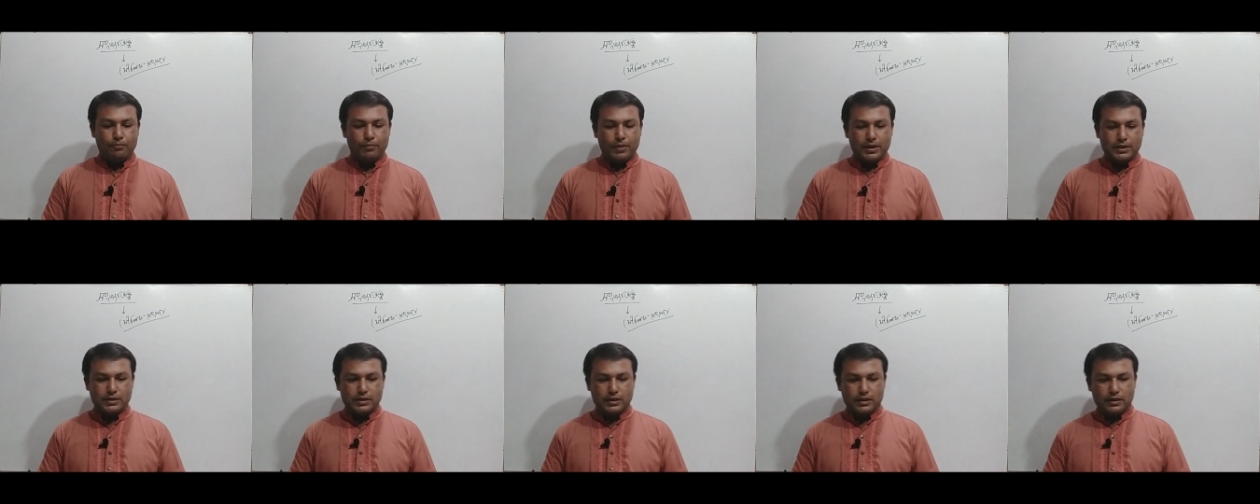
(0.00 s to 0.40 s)

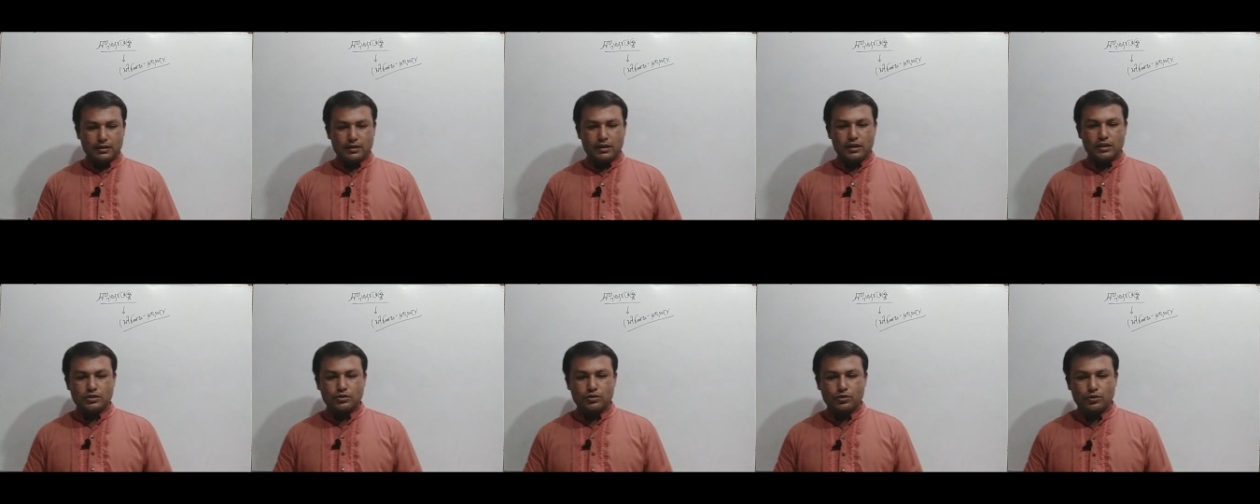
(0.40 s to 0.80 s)
বেসিক
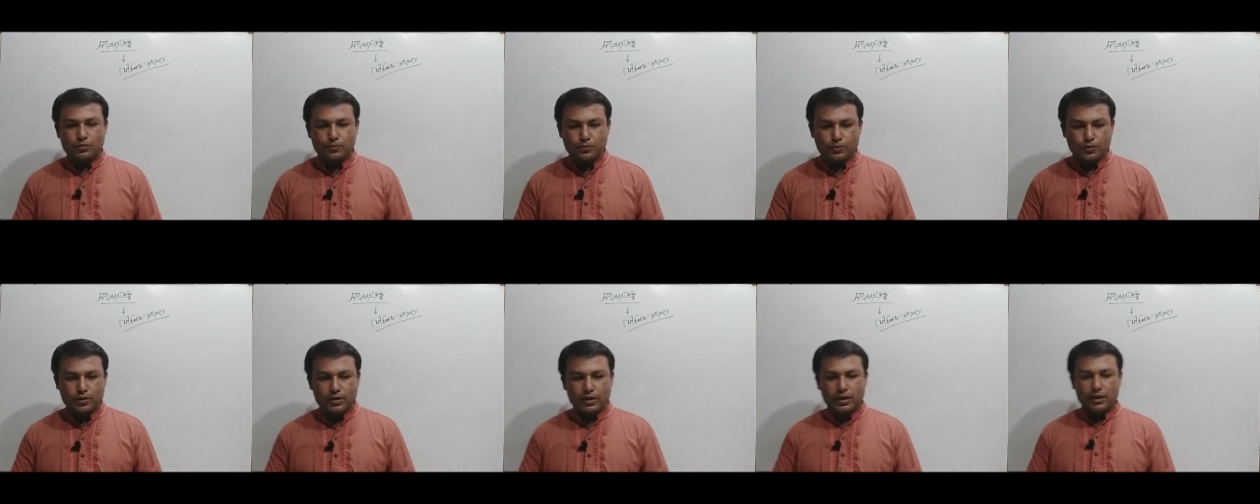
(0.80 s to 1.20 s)
ক্লাসের
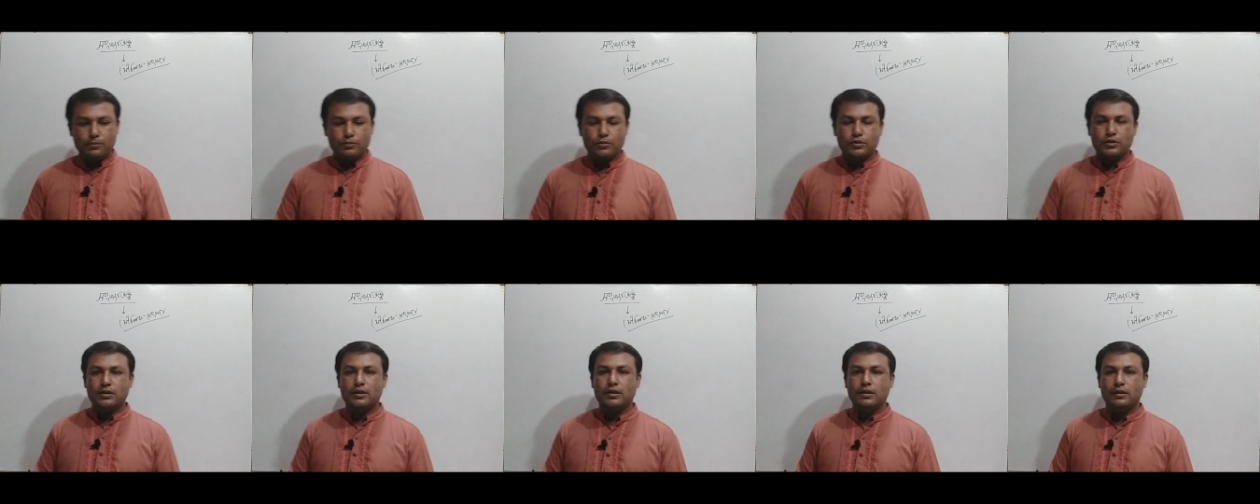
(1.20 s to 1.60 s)
উপরে এর
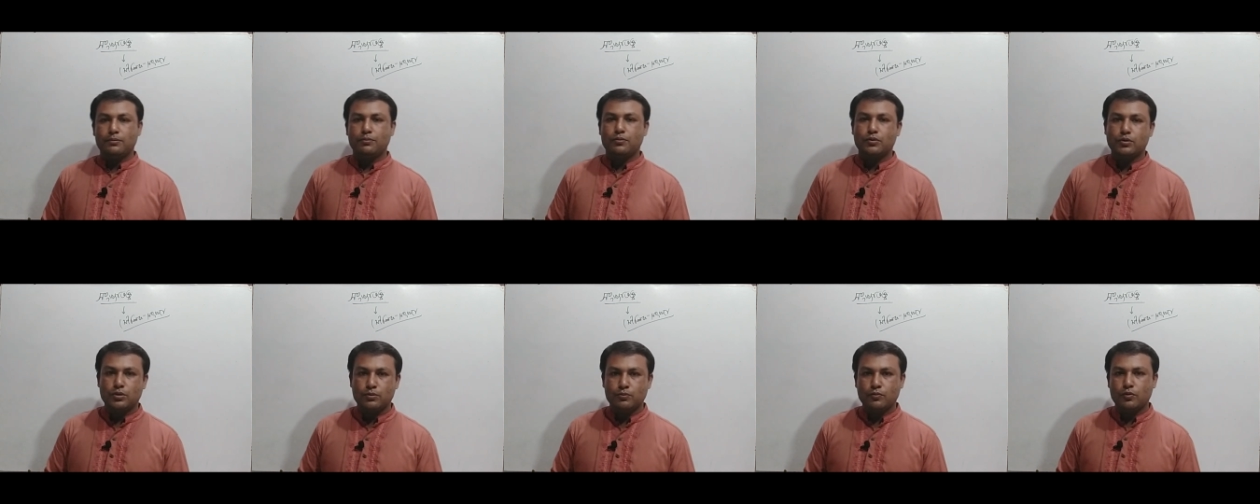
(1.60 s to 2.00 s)
মধ্যে
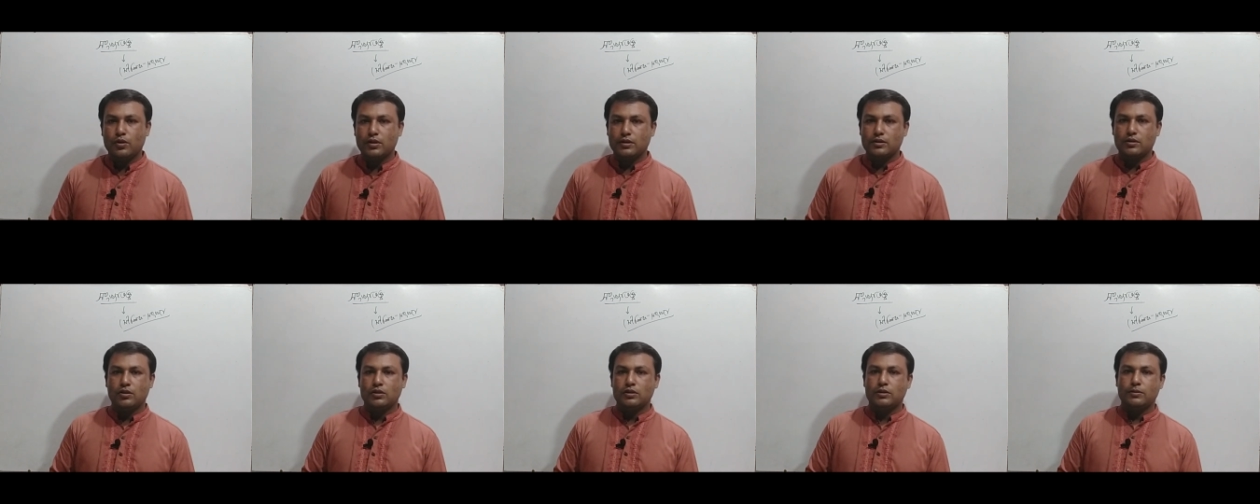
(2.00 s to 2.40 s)
প্রথম
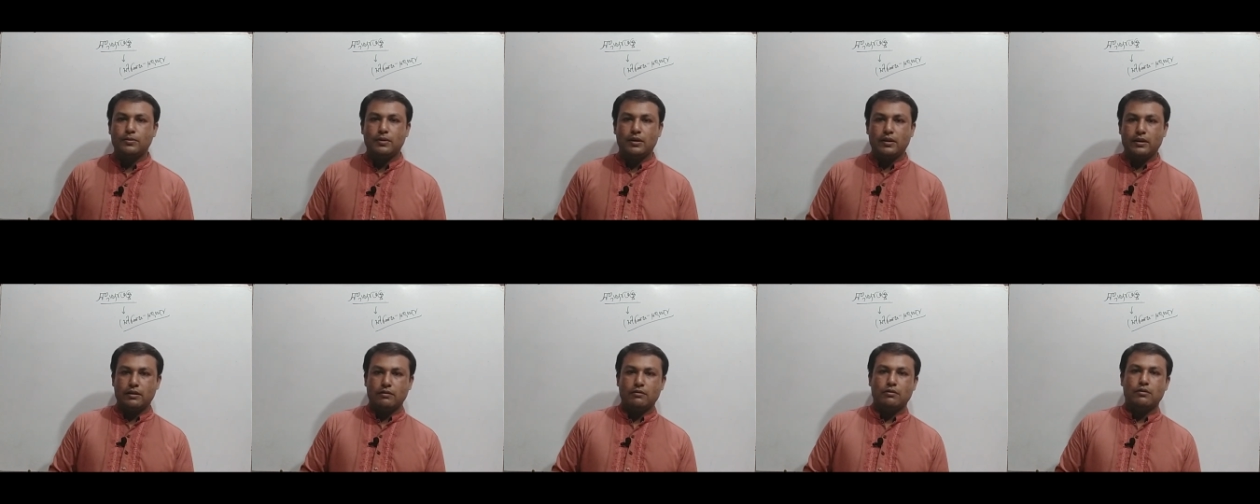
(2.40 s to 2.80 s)
কয়েকটা হয়তো
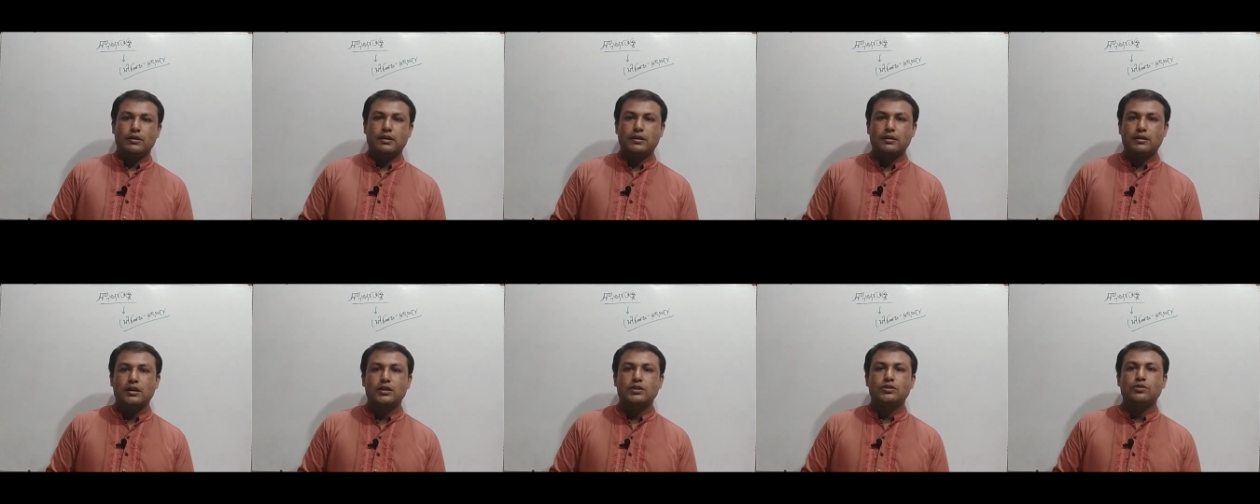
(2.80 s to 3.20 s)
বা
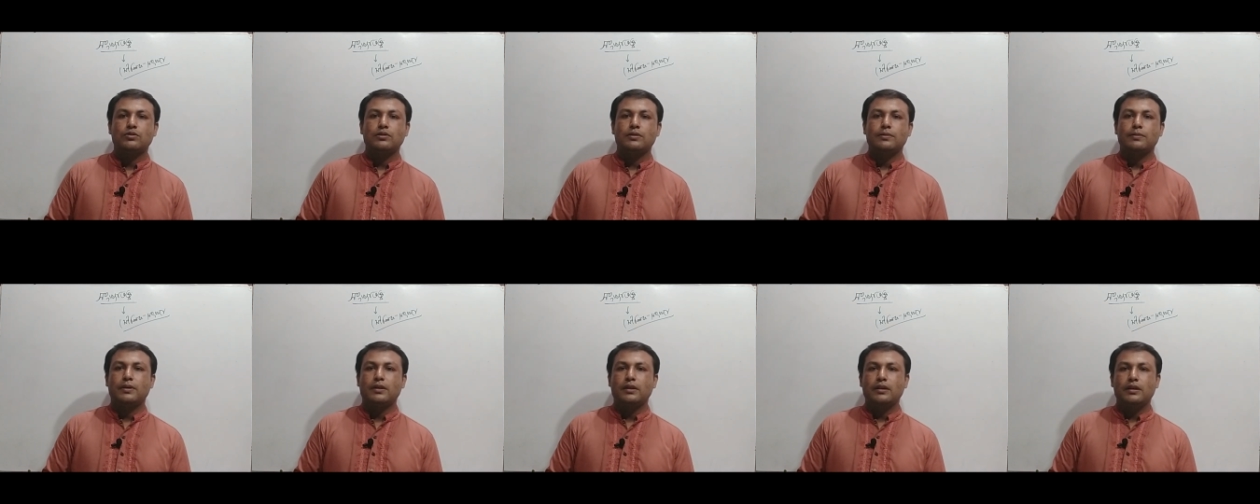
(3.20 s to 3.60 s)
রেকর্ডেড ক্লাস
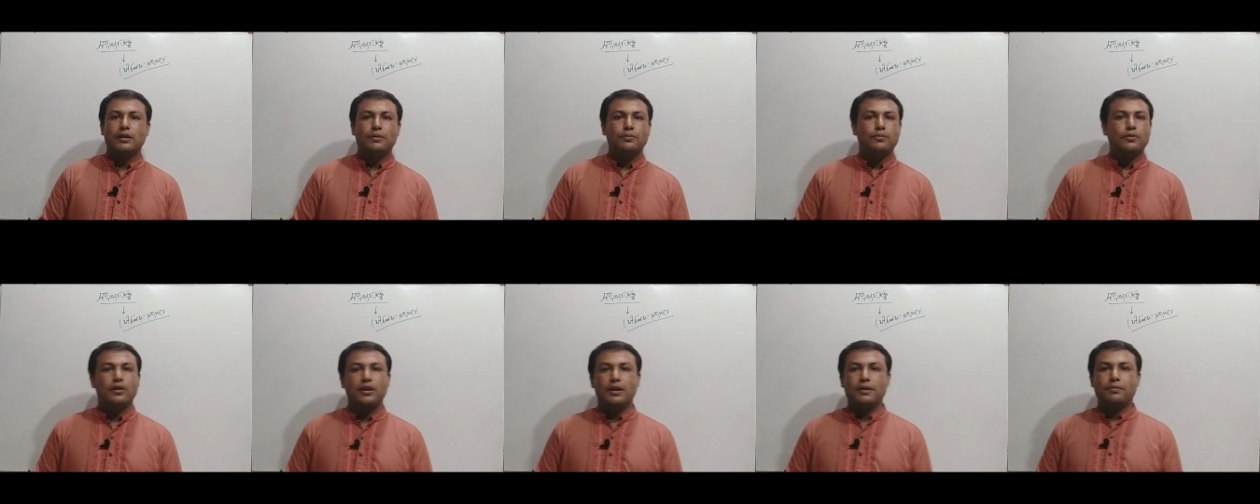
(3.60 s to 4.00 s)
হতে পারে
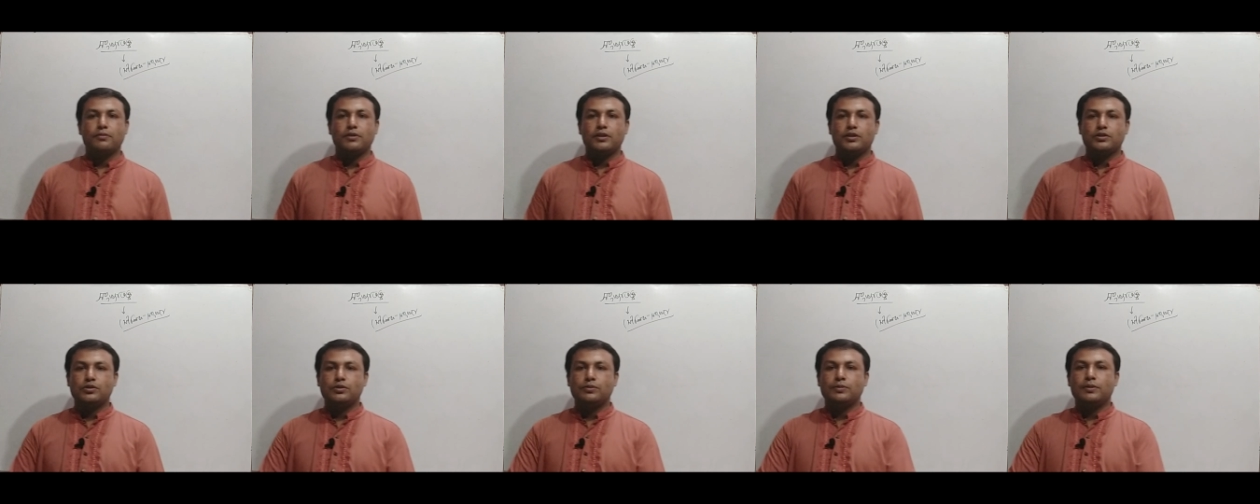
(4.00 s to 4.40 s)
এরপর লাইভ
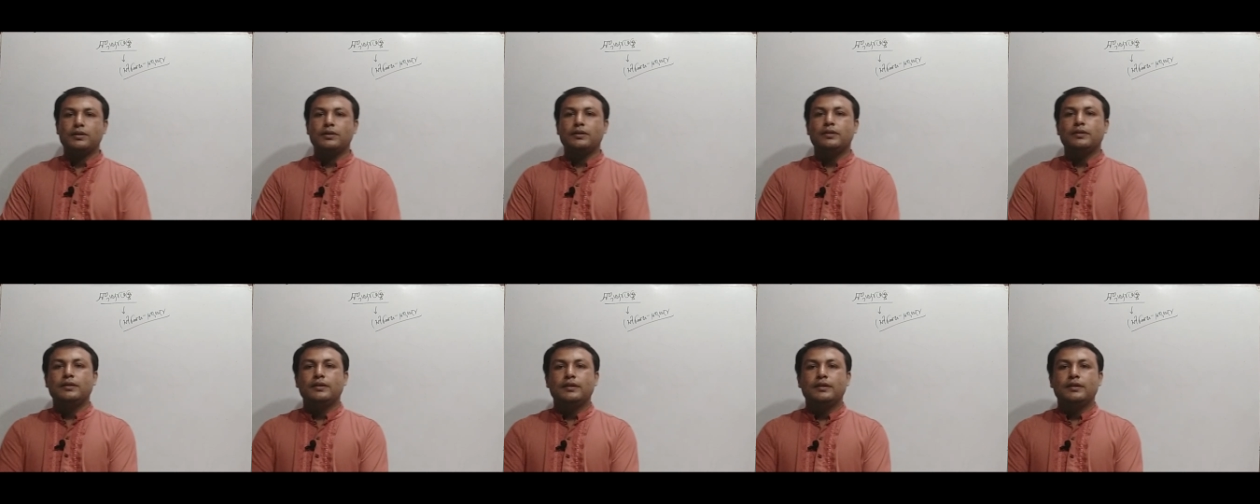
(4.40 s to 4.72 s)
ক্লাস হবে